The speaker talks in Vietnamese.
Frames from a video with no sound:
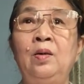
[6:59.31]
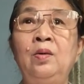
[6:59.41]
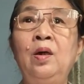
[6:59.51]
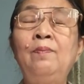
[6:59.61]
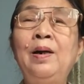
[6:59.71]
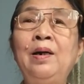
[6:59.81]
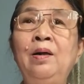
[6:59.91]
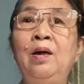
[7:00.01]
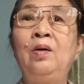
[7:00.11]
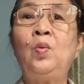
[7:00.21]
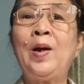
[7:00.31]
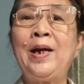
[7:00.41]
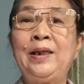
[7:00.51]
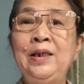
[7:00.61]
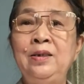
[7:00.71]
nó bất ngờ
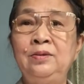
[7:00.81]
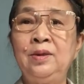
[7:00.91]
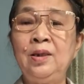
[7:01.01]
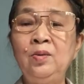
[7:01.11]
ngoài cái dự tính